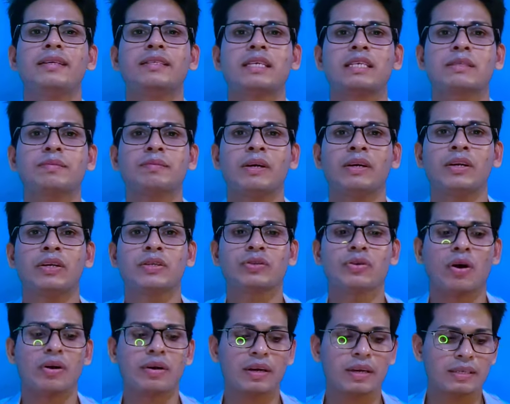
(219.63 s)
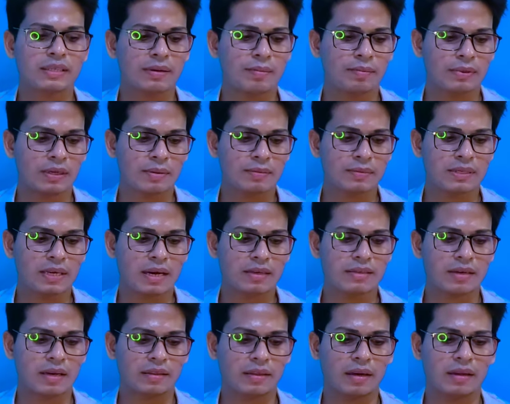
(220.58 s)
एडजस्टमेंट डिसऑर्डर के सिम्टम्स
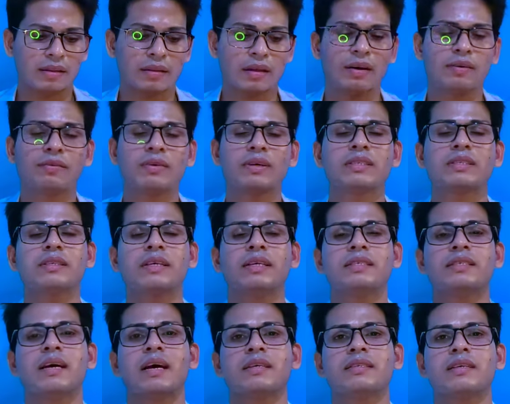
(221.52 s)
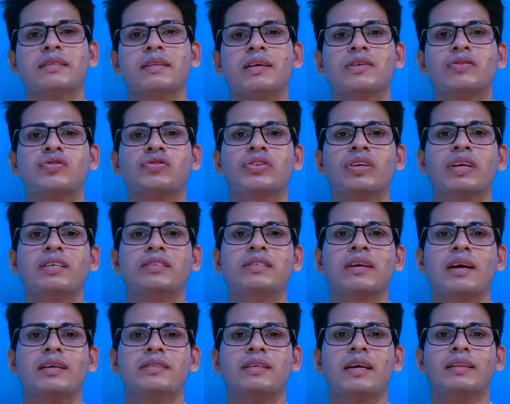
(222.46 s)
आ जाते हैं नर्वसनेस आ जाता है
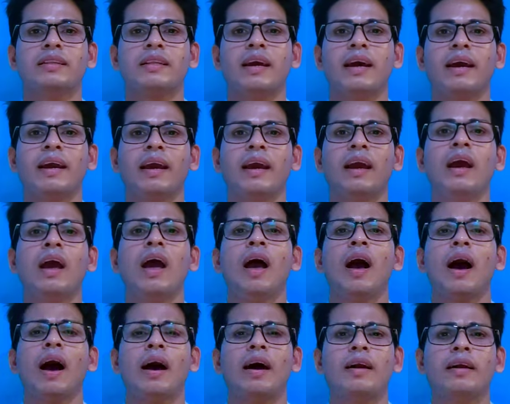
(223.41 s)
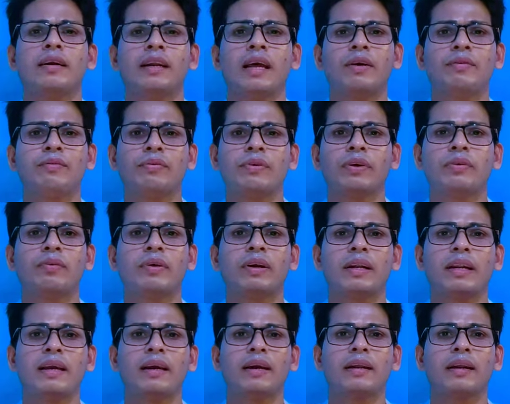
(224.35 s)
स्ट्रेस आ जाता है हर टाइम
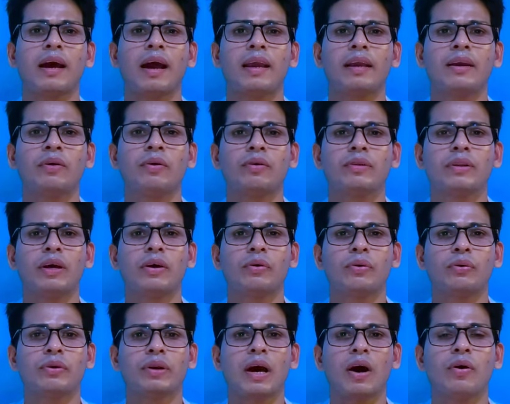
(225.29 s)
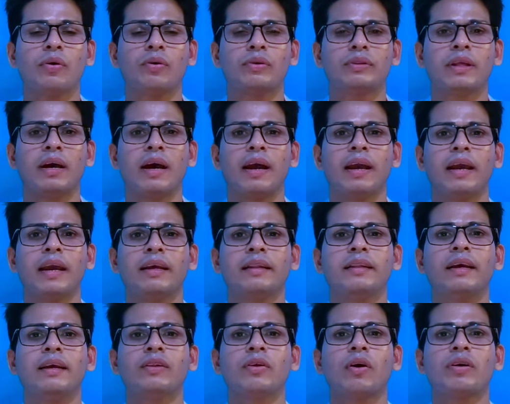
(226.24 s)
फ्रिक्वेंटली क्राइंग होता है रोना होता
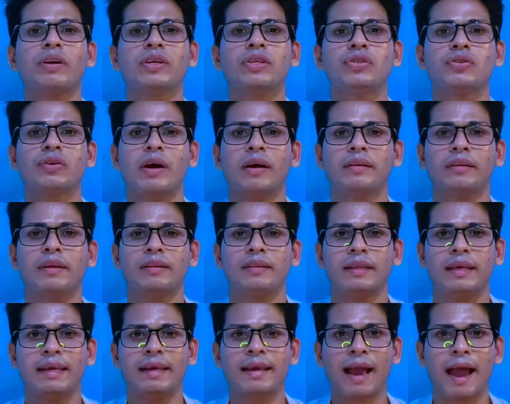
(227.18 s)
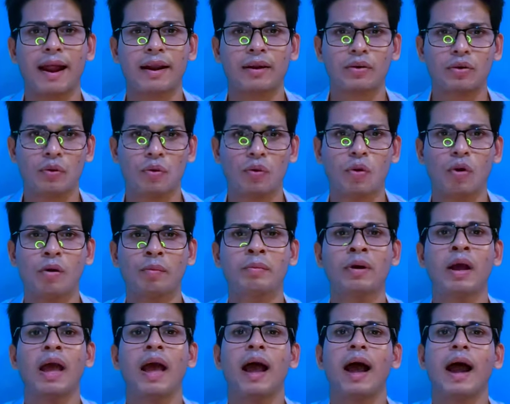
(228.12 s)
है दे नॉट इंजॉइंग द थिंग एट
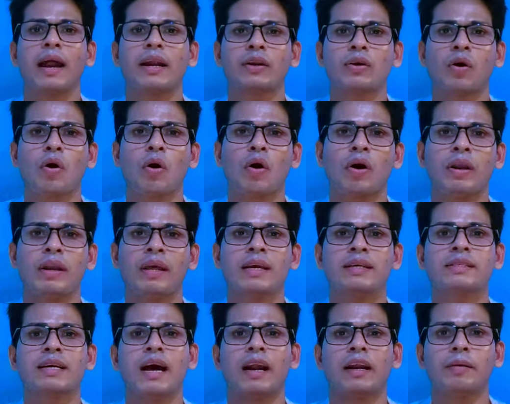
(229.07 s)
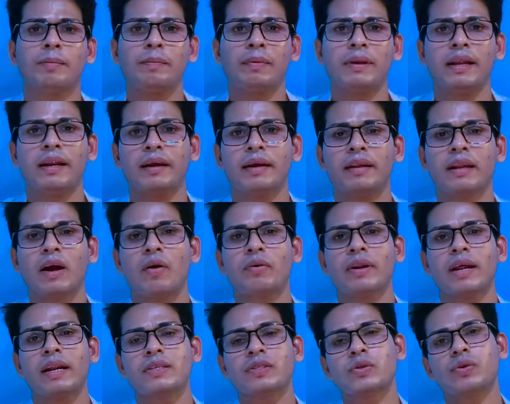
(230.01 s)
होम एट कॉलेज एट प्ले
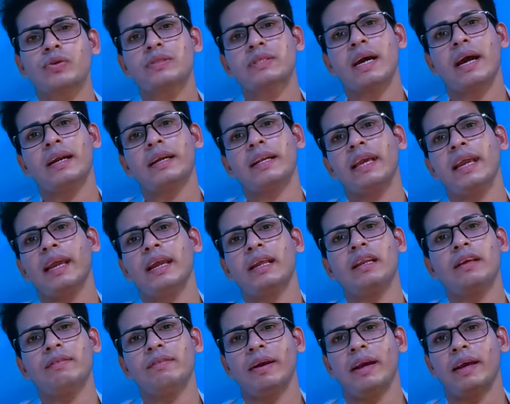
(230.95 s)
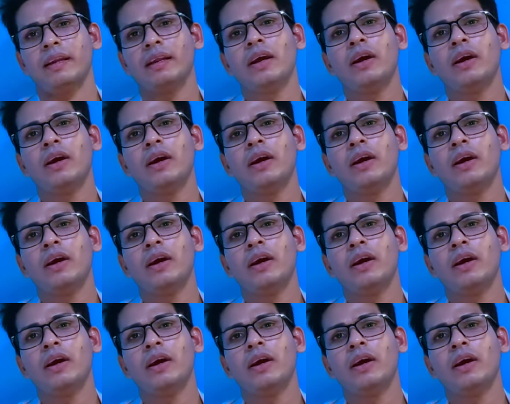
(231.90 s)
ग्राउंड एट सोसाइटी एनी